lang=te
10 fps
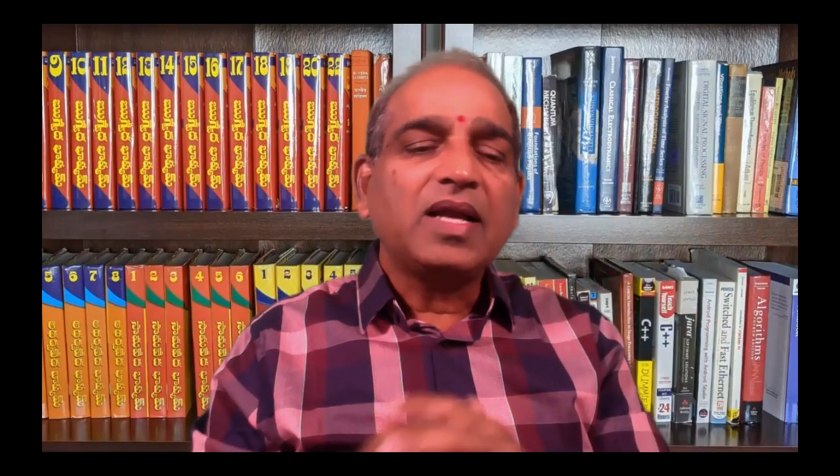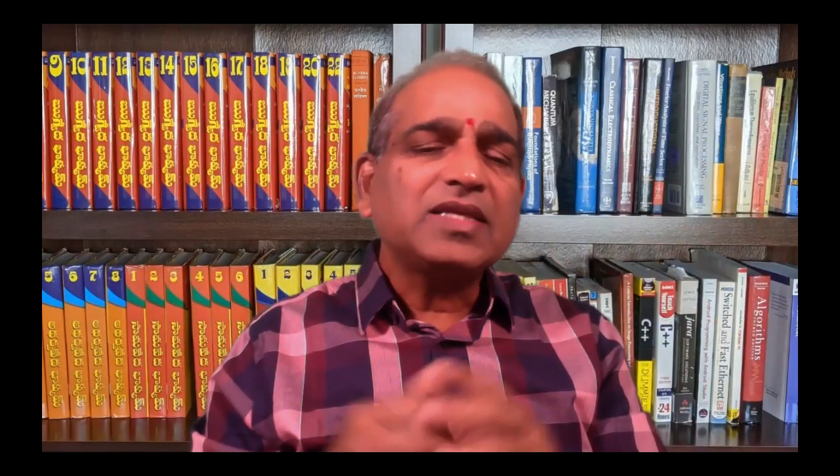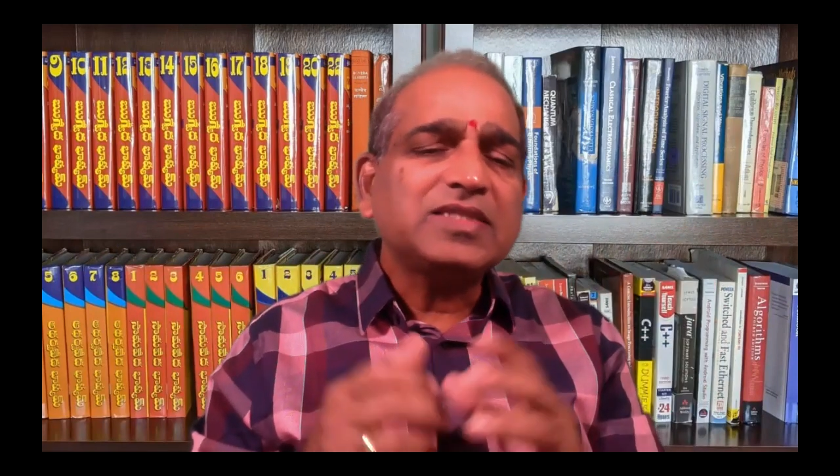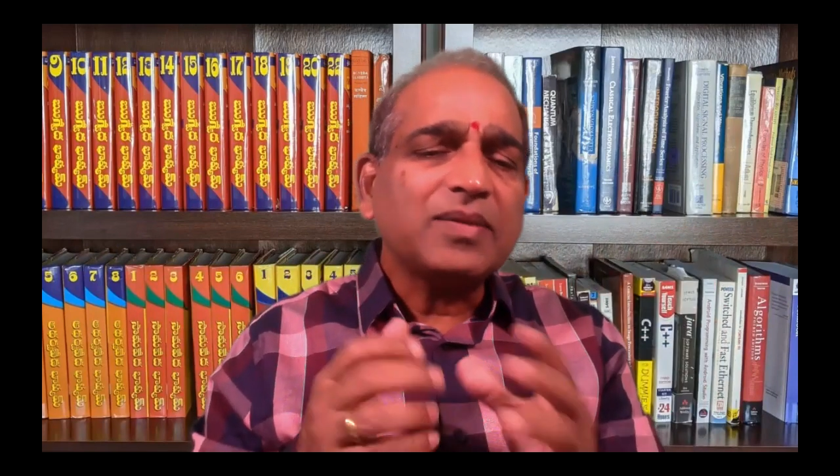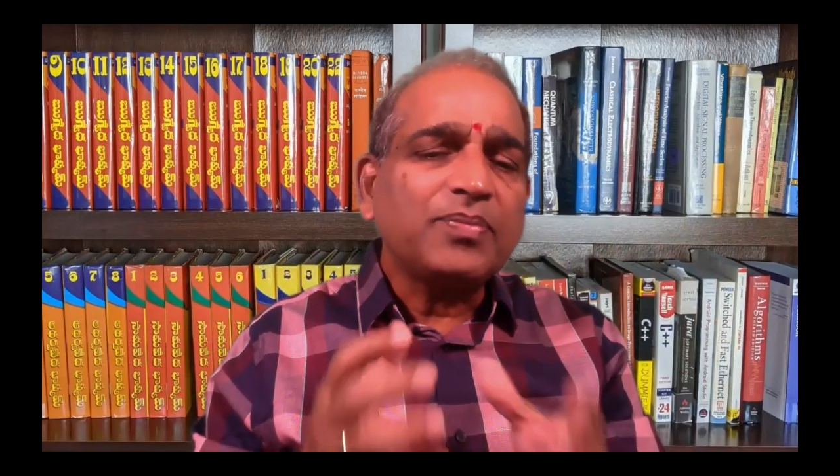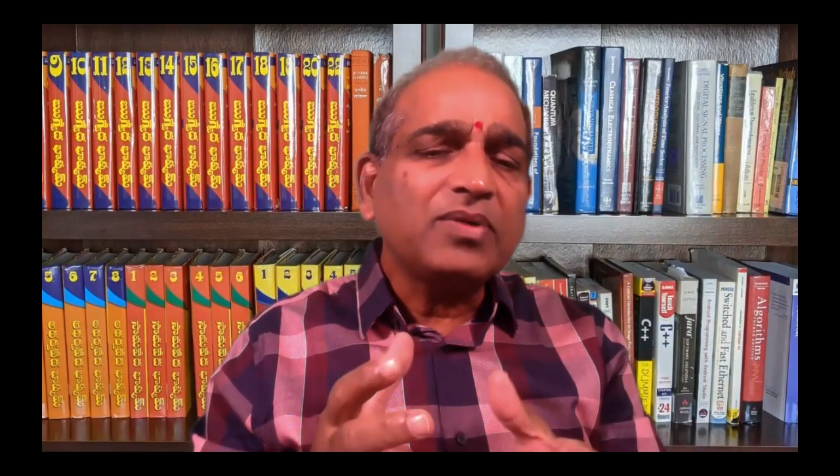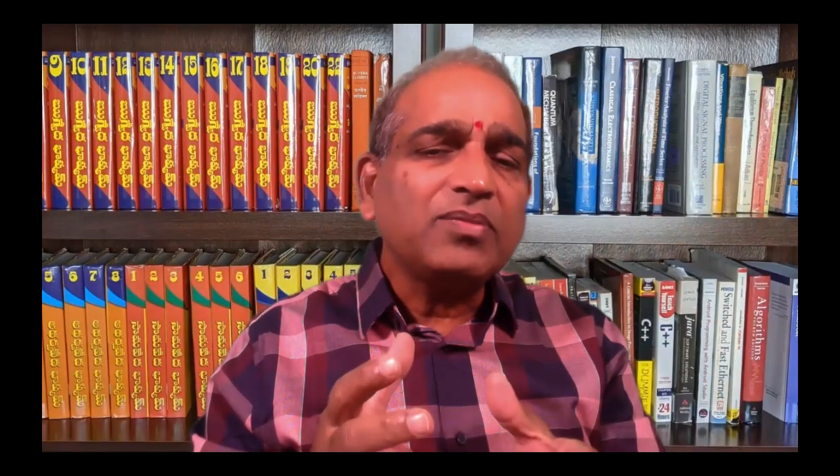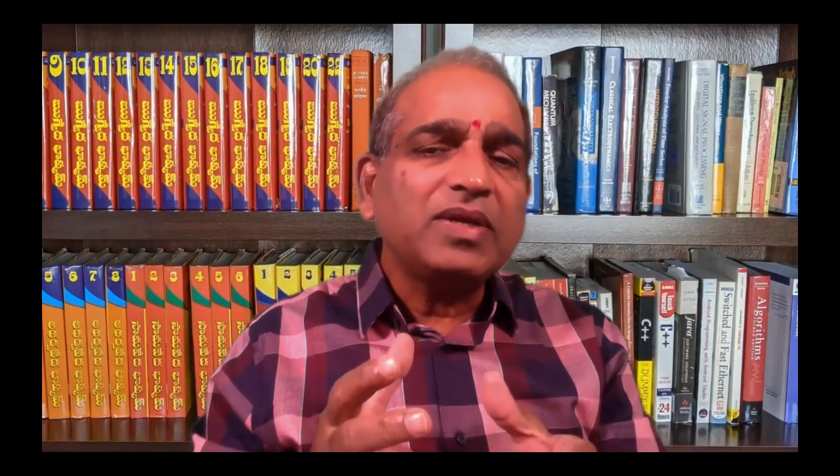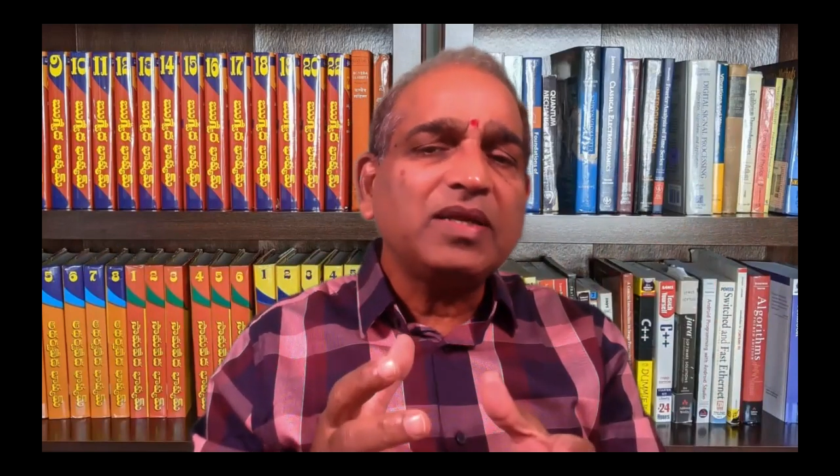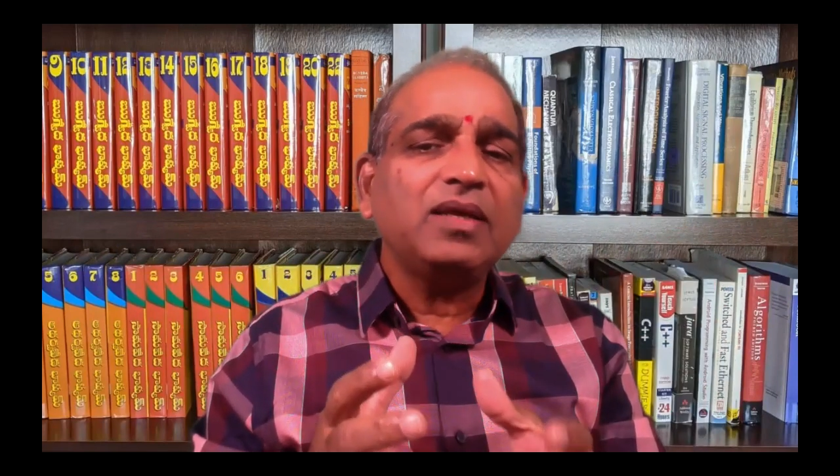అలా
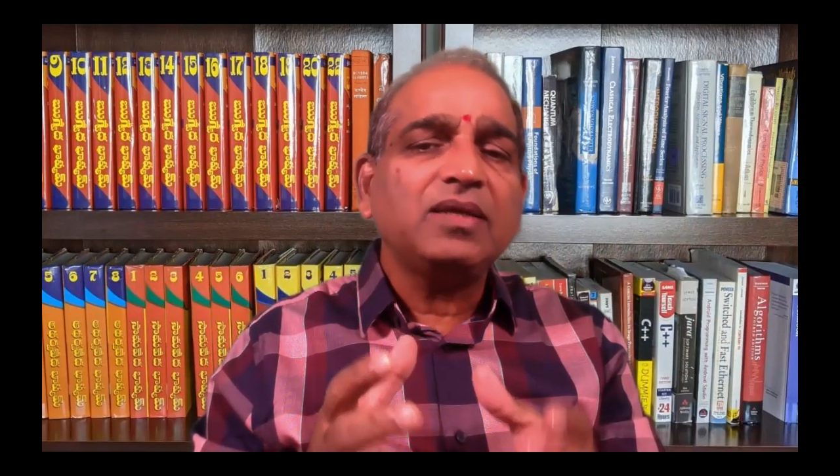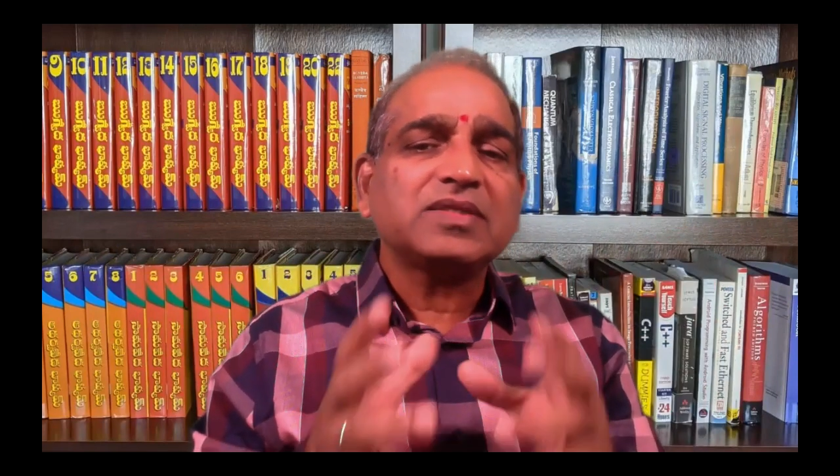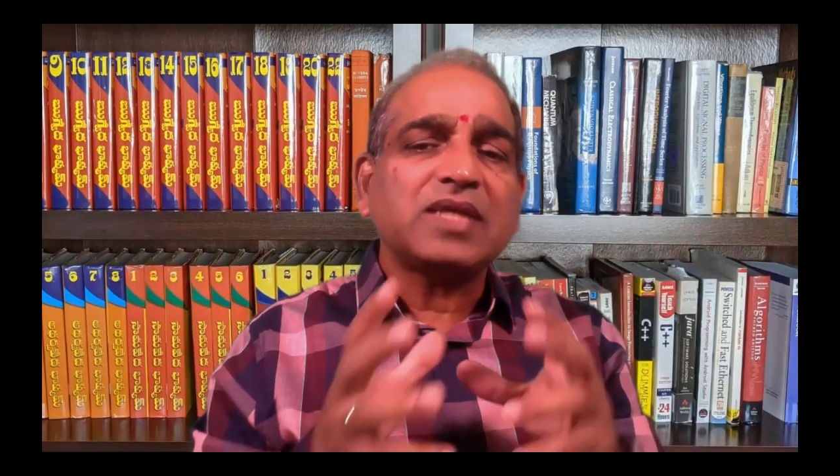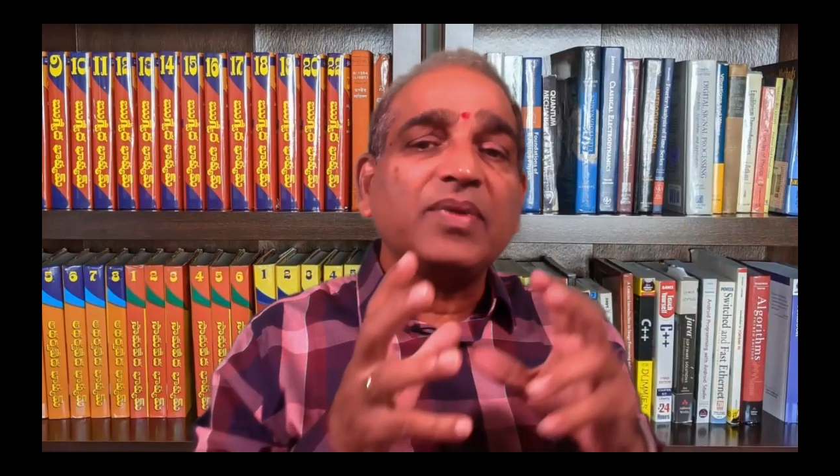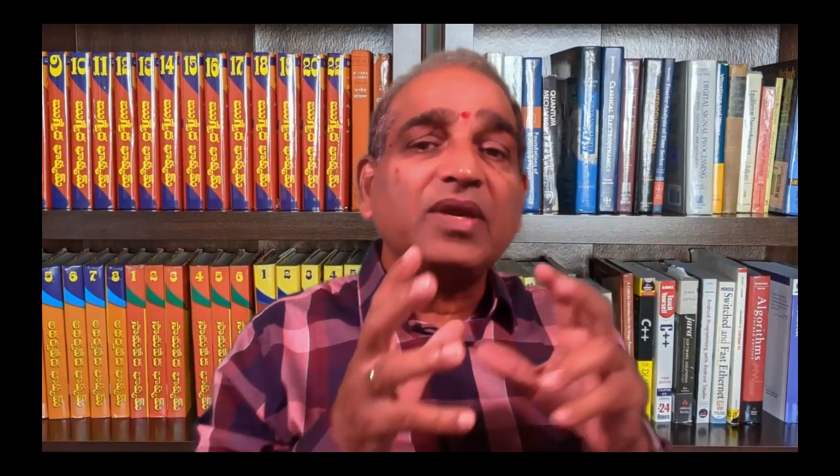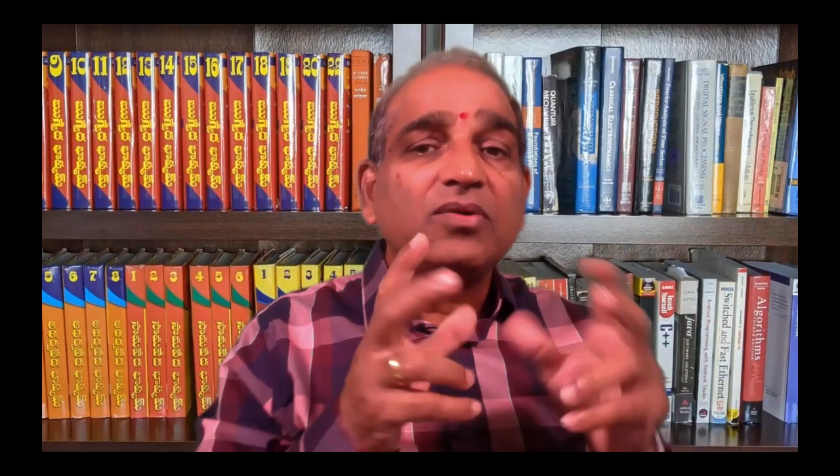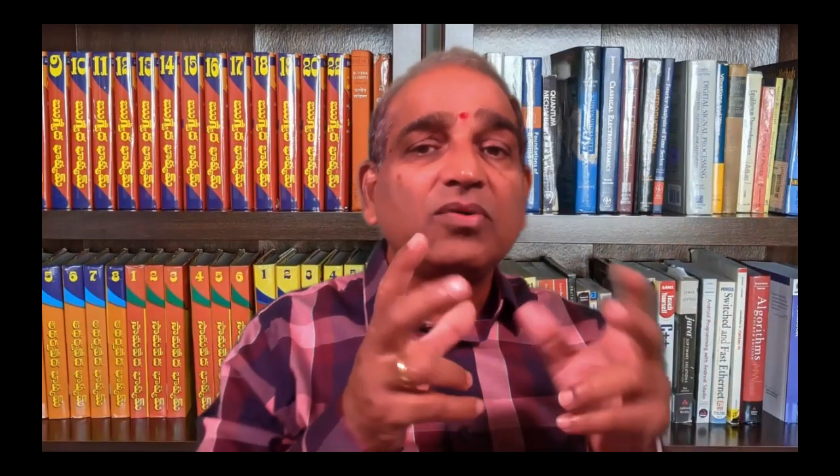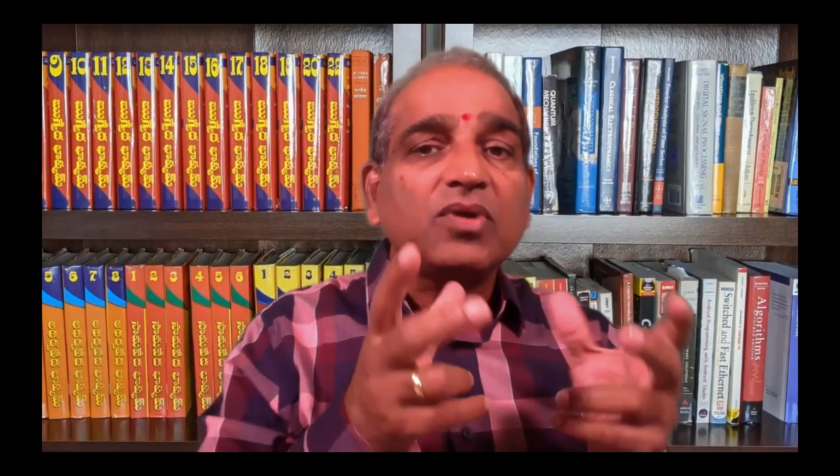చెప్పడం మరి సమయం